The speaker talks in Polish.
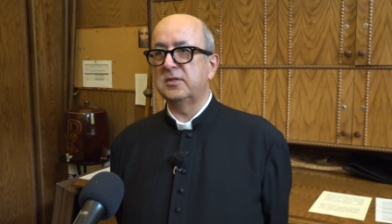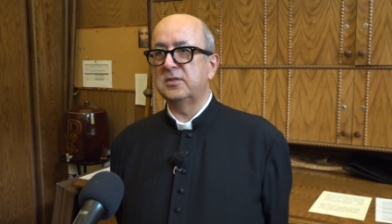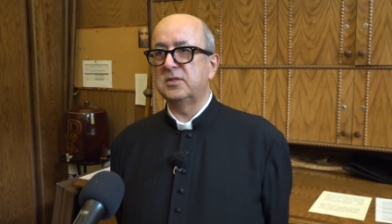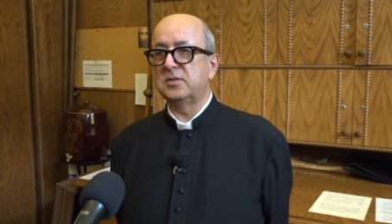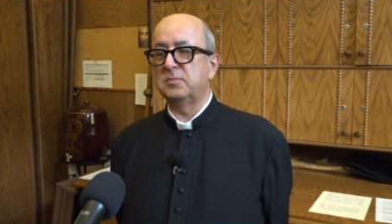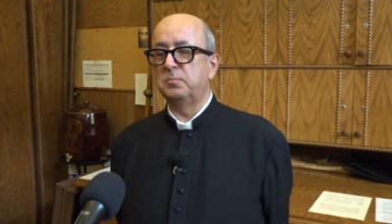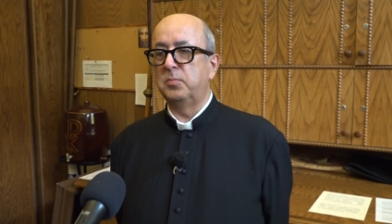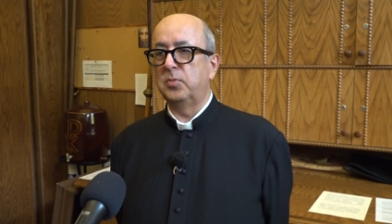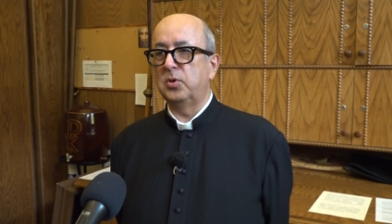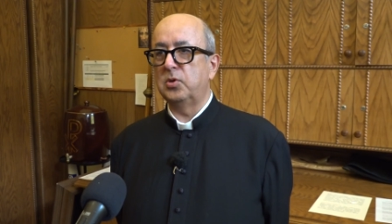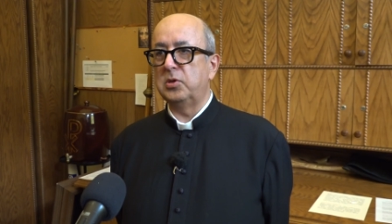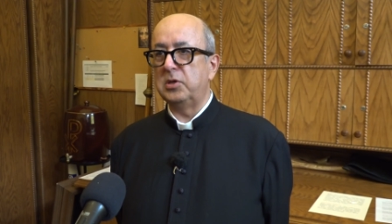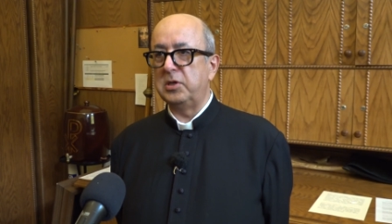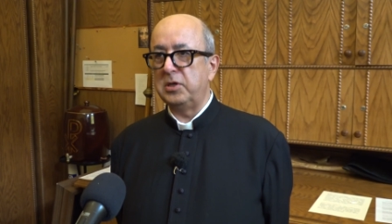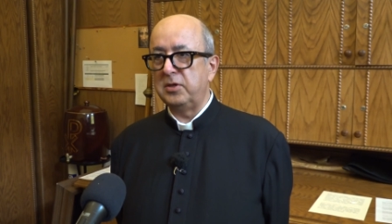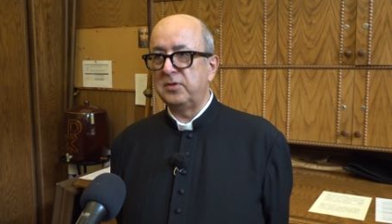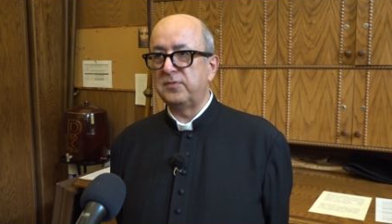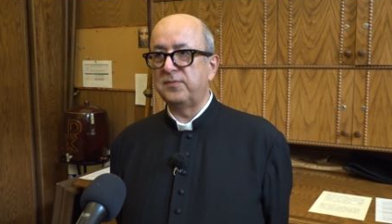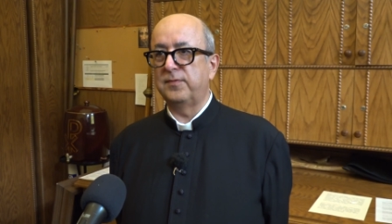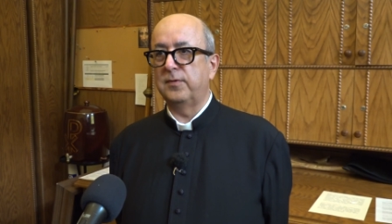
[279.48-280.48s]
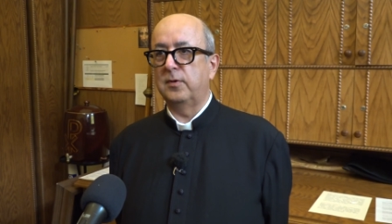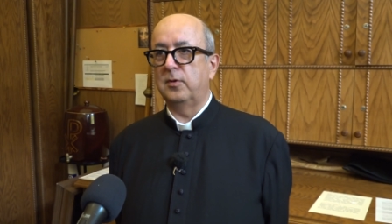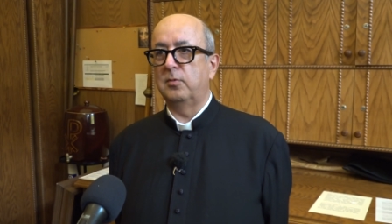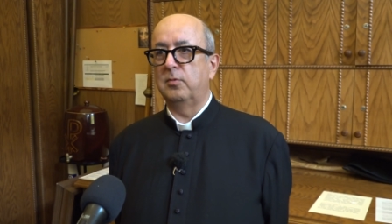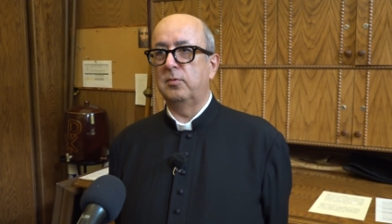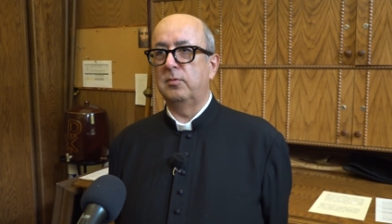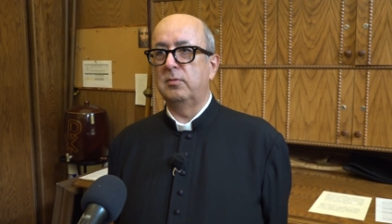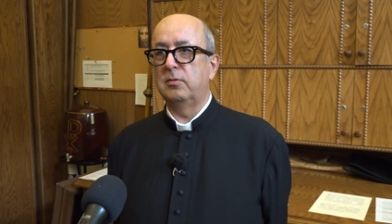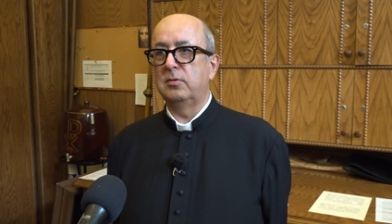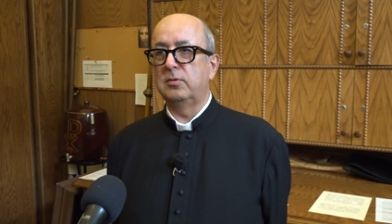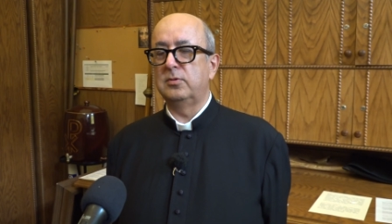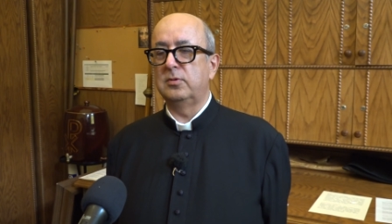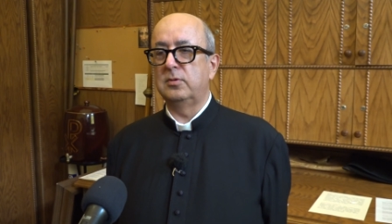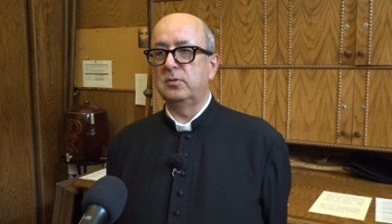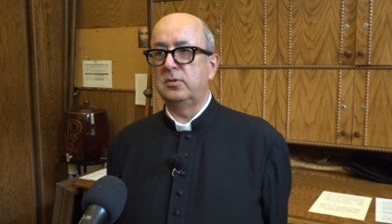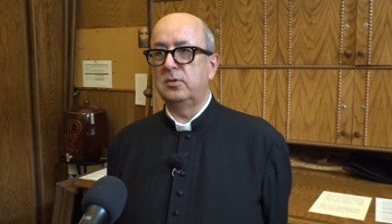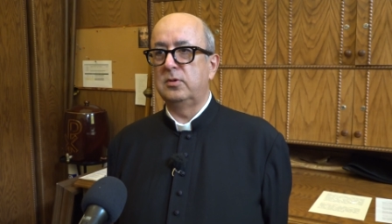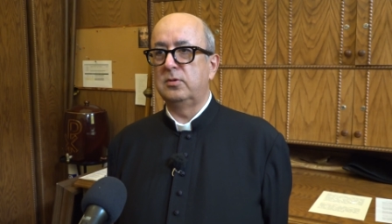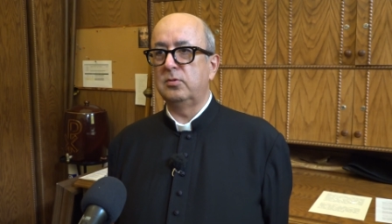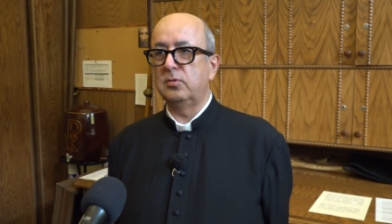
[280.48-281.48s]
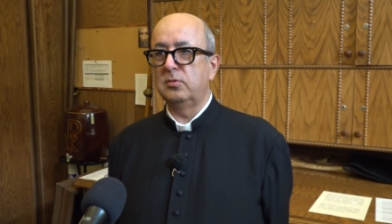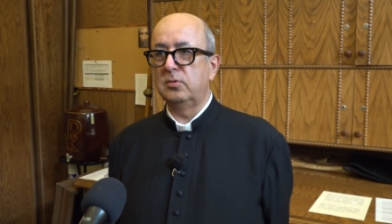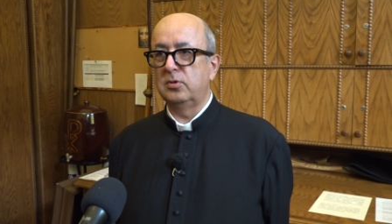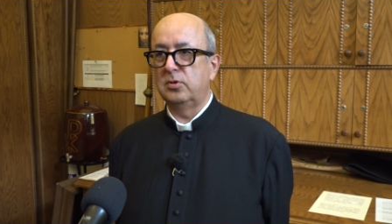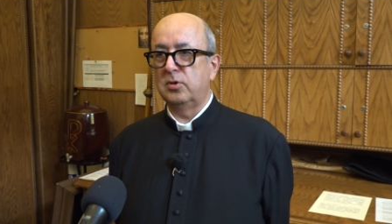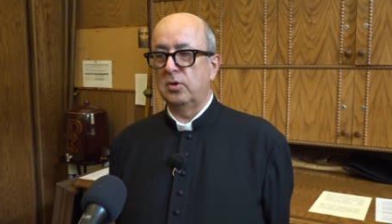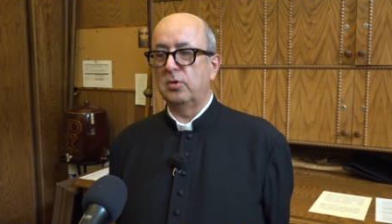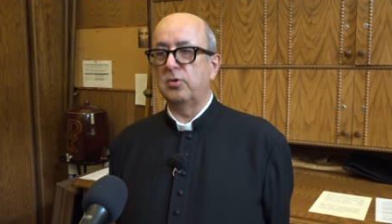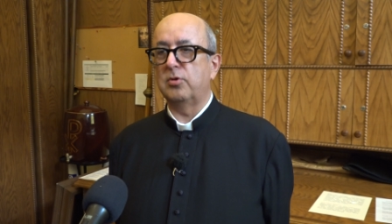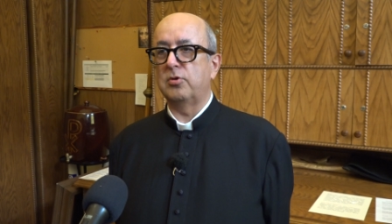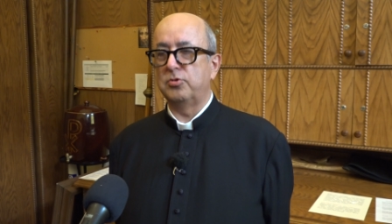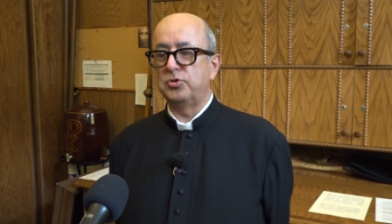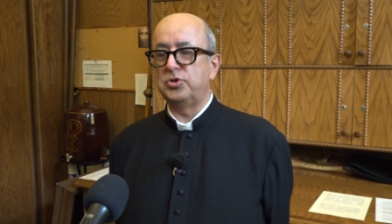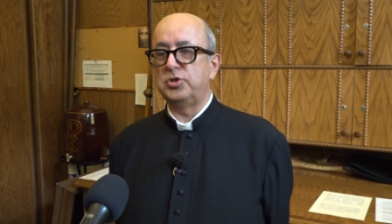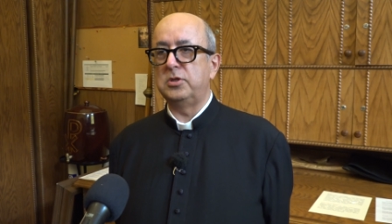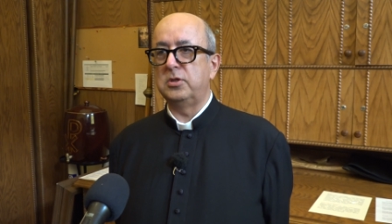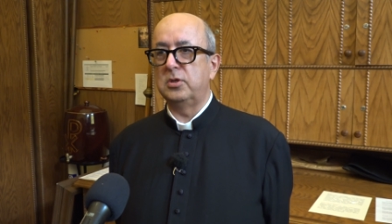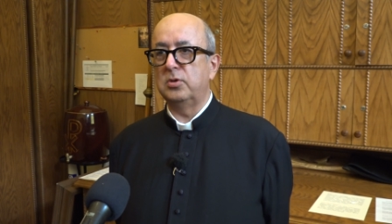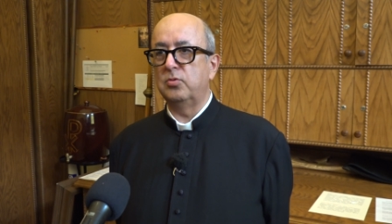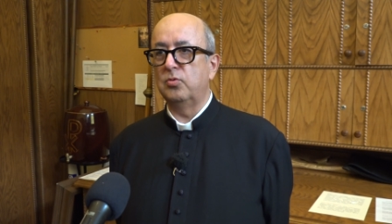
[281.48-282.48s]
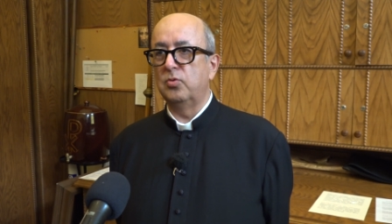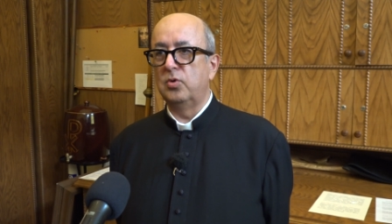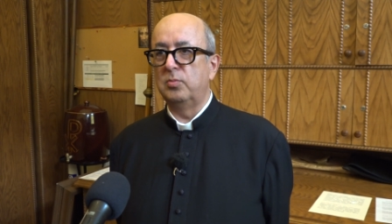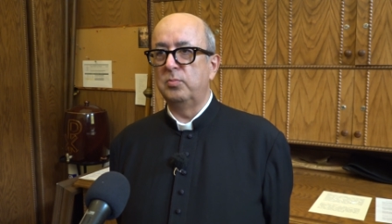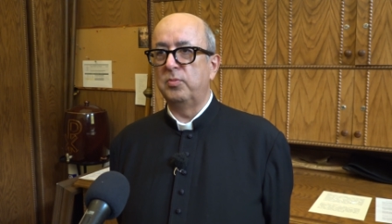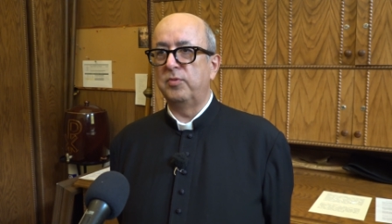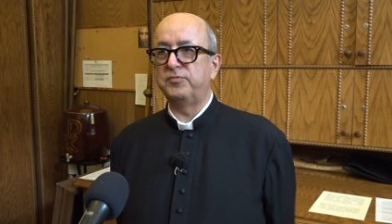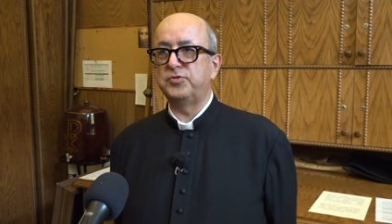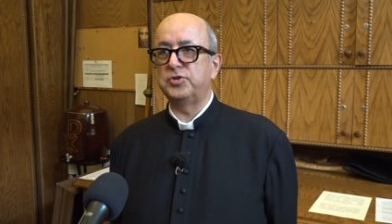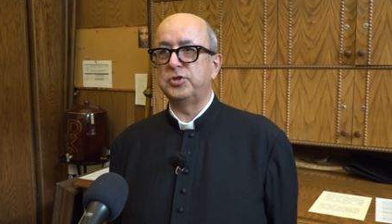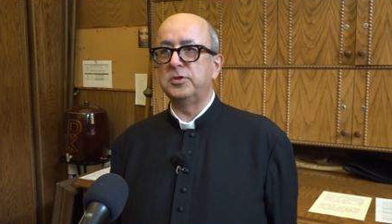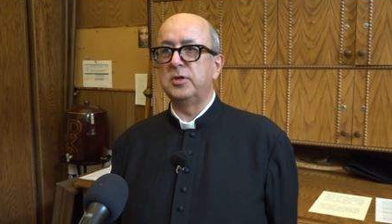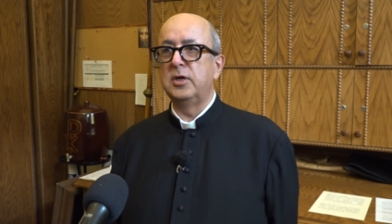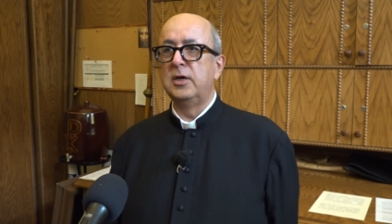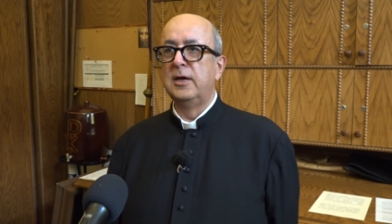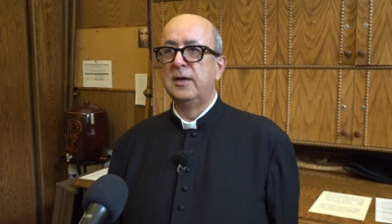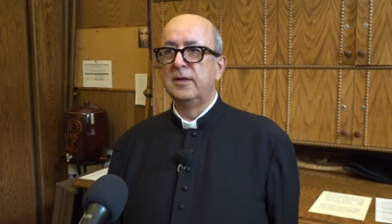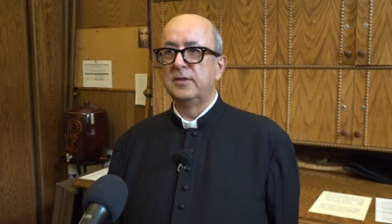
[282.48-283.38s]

z modlitwą do rodziny Ulmów, czy